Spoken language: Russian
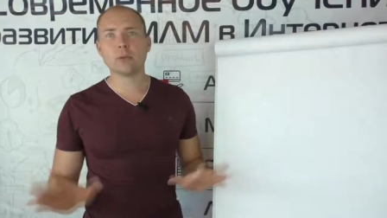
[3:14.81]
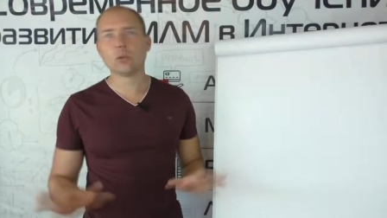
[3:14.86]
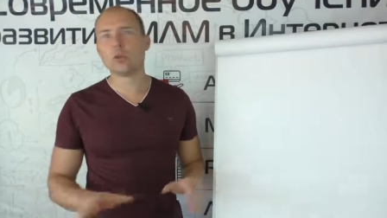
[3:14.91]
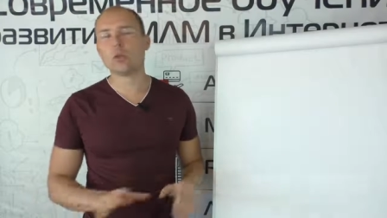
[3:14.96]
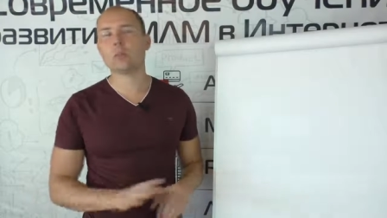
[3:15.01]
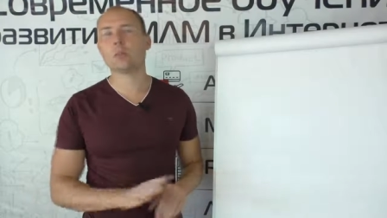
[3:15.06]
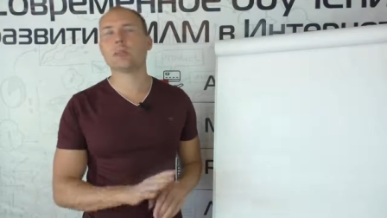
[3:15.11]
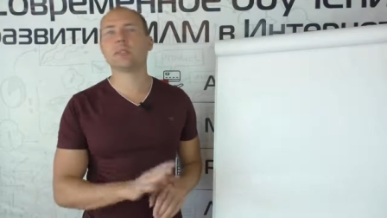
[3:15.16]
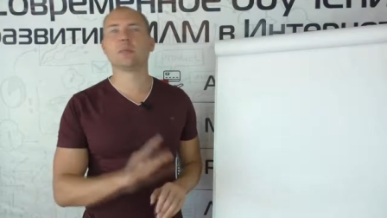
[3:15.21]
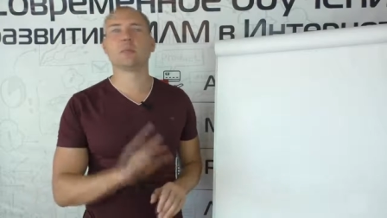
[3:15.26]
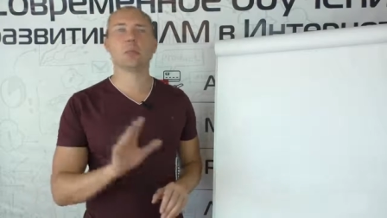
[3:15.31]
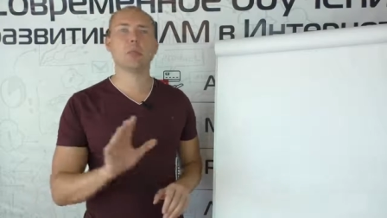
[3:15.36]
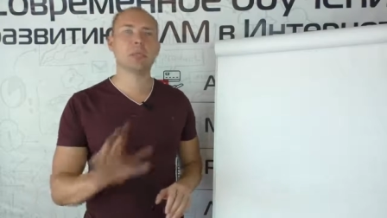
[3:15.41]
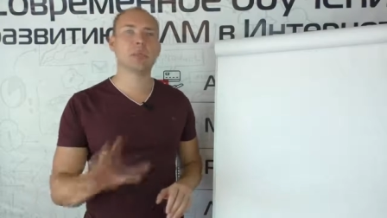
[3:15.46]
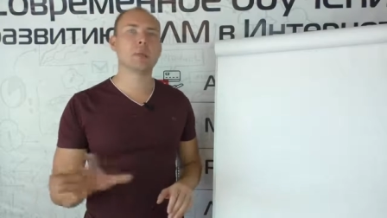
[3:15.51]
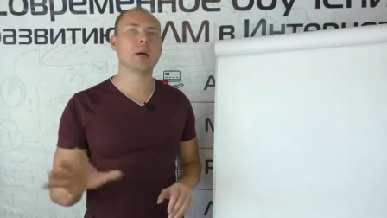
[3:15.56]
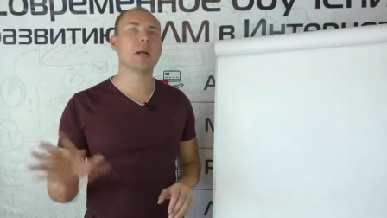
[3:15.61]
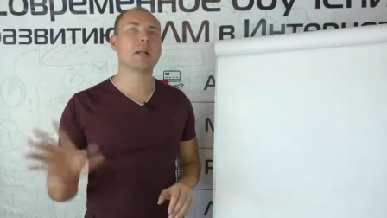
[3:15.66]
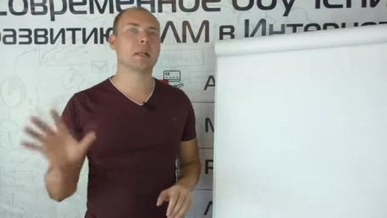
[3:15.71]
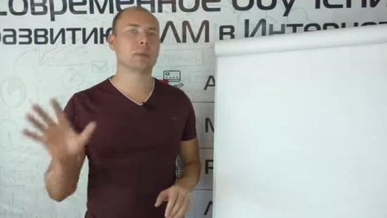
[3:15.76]
ну либо с
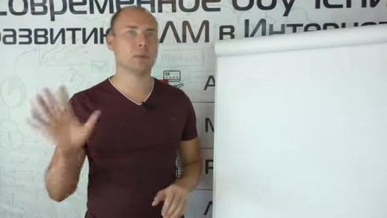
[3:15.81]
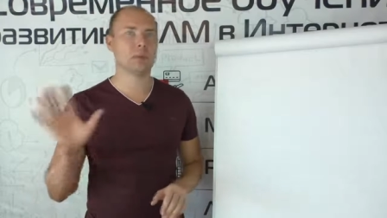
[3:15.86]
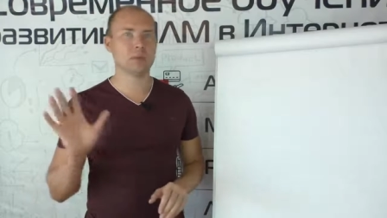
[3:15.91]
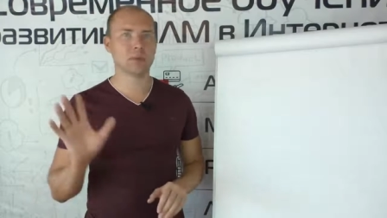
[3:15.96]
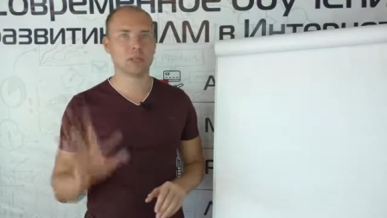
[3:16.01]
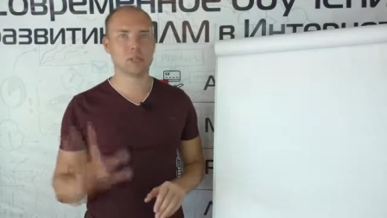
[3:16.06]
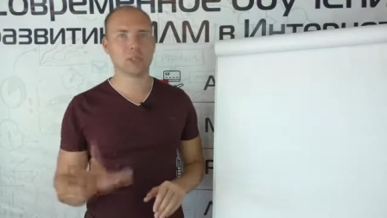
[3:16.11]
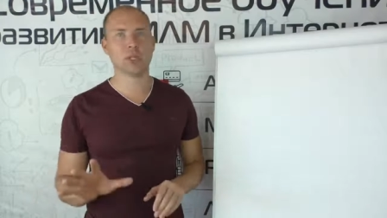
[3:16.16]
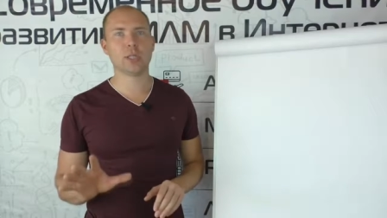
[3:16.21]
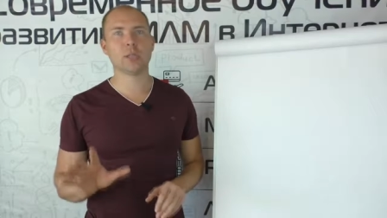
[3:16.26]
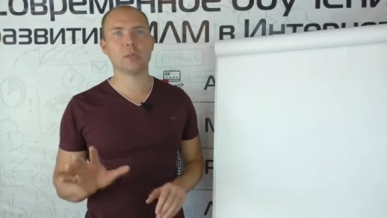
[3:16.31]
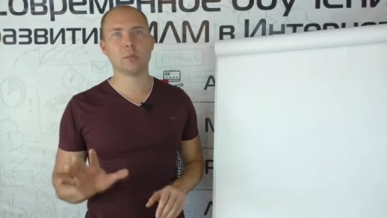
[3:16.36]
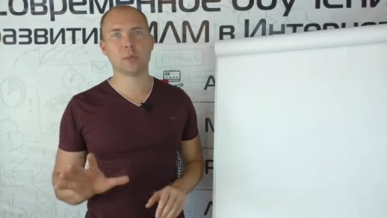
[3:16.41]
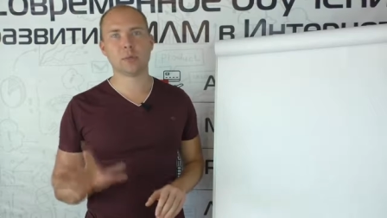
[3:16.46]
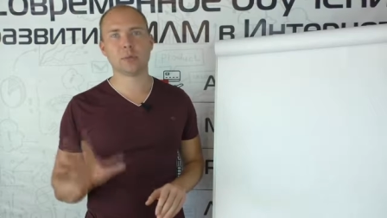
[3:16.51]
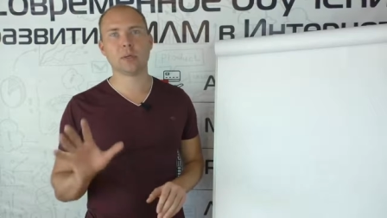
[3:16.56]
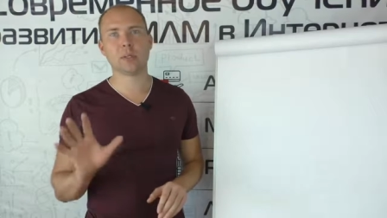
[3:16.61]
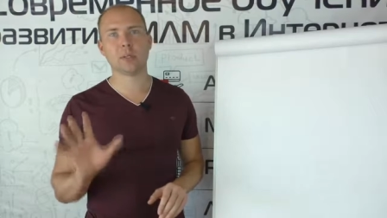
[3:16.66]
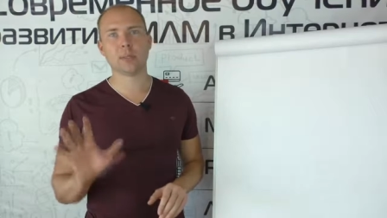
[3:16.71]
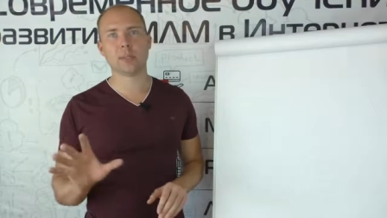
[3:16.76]
минимальными вложениями,
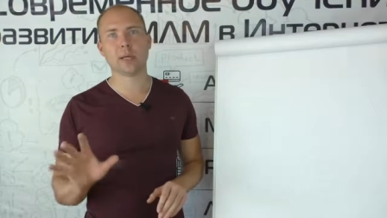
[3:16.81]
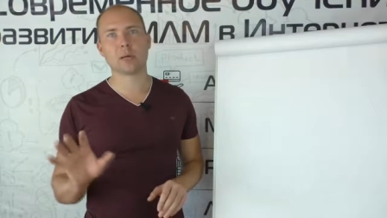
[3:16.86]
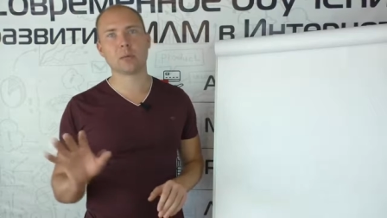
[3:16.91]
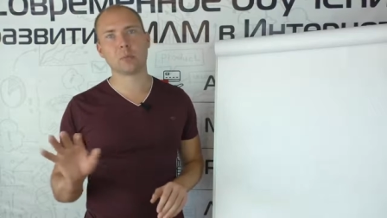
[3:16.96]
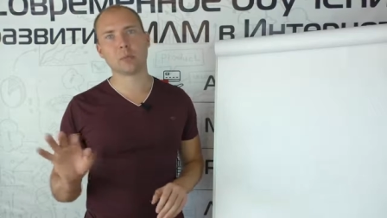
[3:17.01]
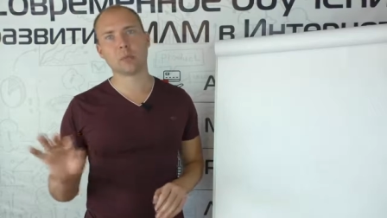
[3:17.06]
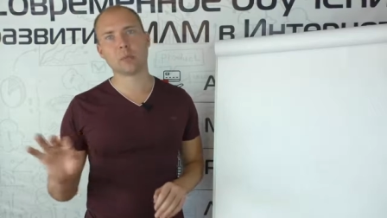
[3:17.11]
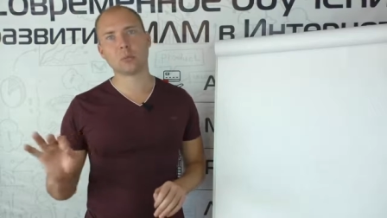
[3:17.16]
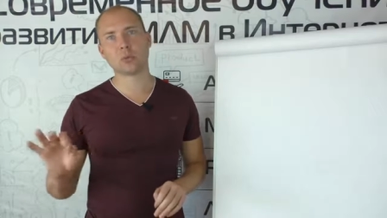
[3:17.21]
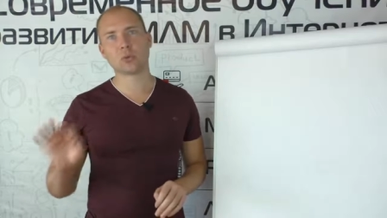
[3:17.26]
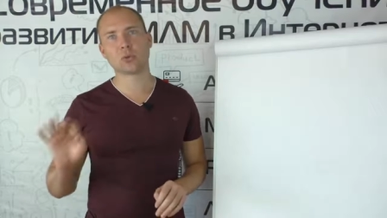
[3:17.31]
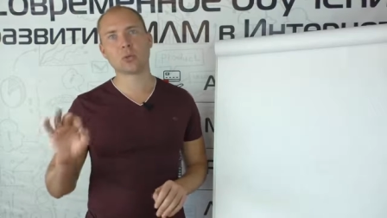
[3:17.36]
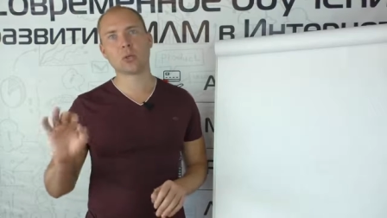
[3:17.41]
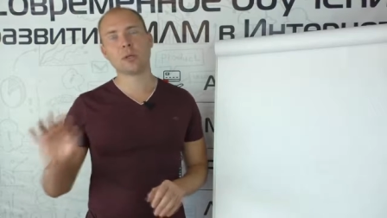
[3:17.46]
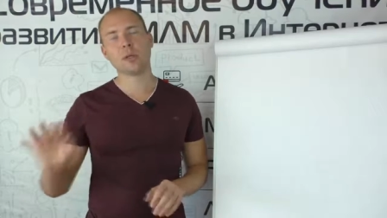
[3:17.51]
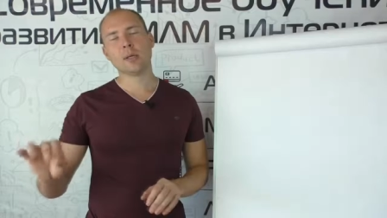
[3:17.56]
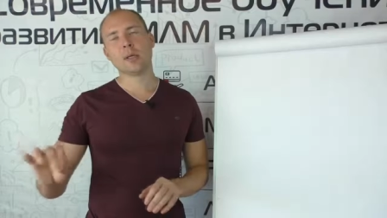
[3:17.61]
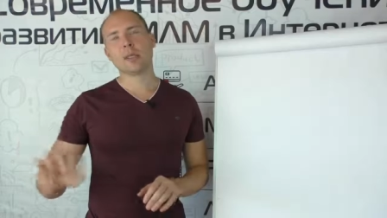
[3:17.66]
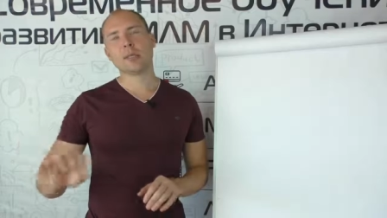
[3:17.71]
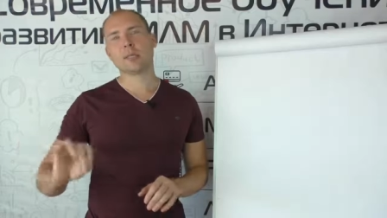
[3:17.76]
давайте так, потому
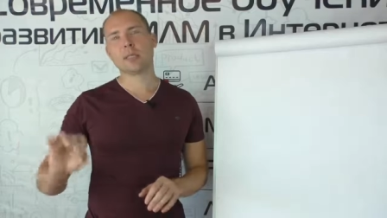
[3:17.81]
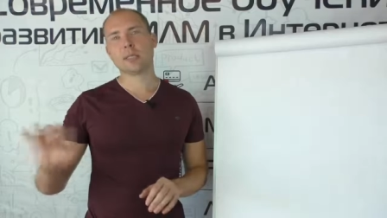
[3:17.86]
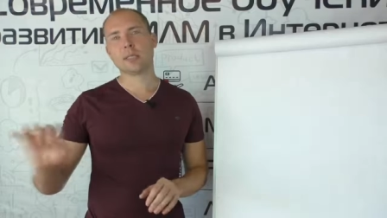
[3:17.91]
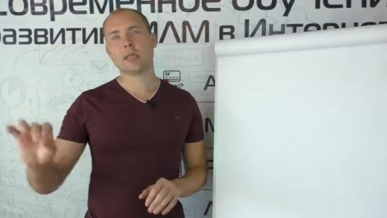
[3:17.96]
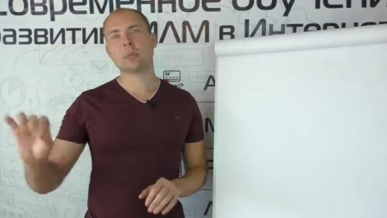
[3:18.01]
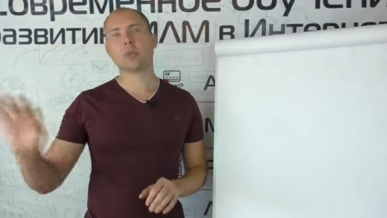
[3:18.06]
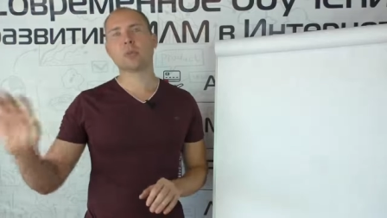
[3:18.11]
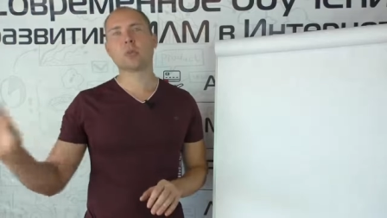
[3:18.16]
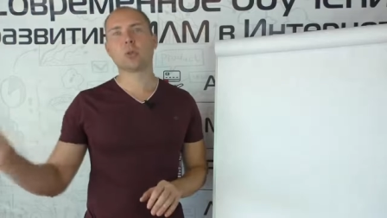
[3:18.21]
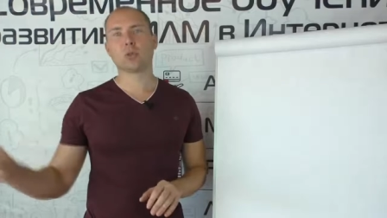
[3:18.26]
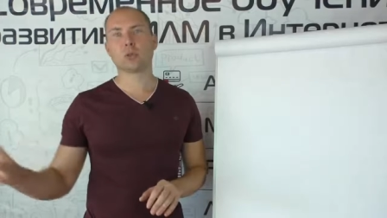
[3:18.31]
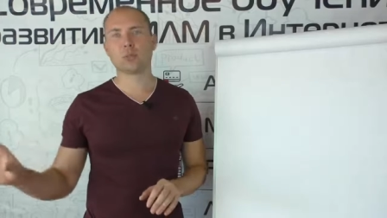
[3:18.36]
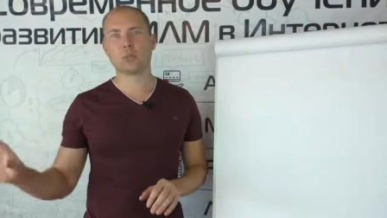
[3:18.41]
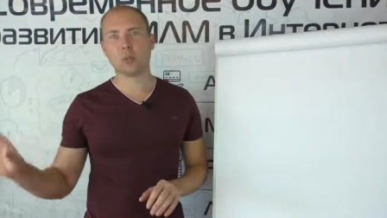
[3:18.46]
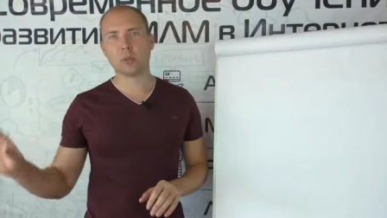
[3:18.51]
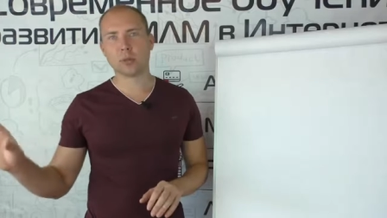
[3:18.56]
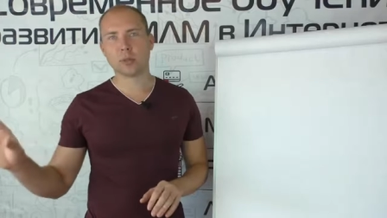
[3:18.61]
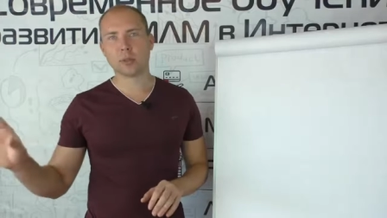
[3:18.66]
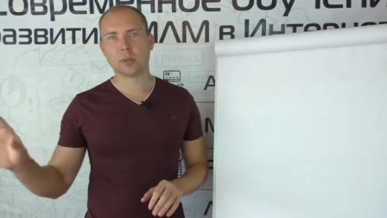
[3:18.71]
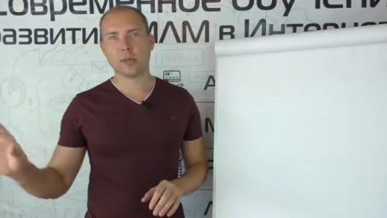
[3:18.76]
что система тоже
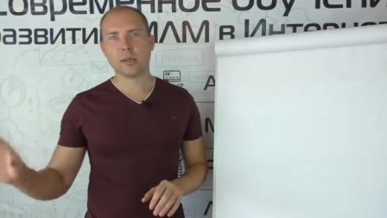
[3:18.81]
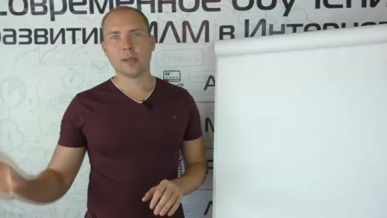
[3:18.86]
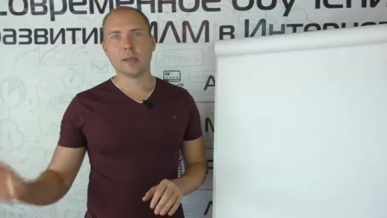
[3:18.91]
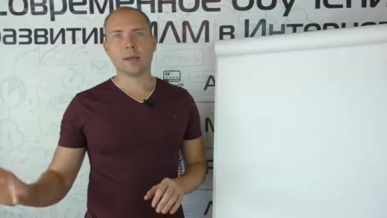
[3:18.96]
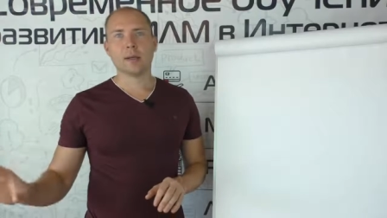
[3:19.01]
будет